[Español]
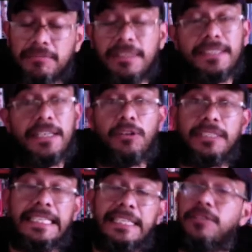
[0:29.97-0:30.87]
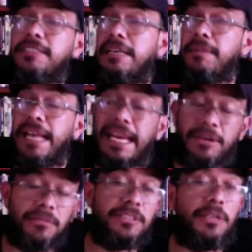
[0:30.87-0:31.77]
desde los inicios del
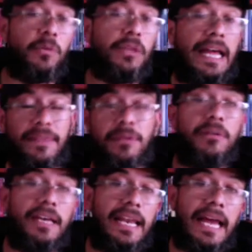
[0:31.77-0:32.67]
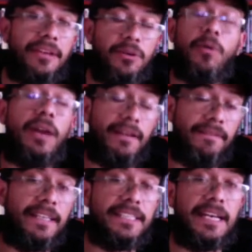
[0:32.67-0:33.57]
milenio, circundando el año o la
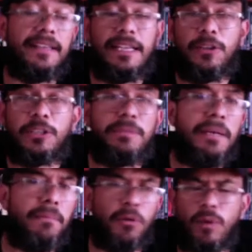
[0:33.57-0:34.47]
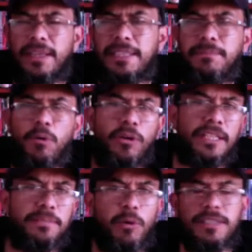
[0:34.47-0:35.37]
fecha del 2000, poco antes, poco
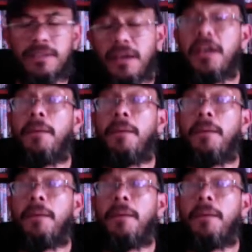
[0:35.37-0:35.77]
después,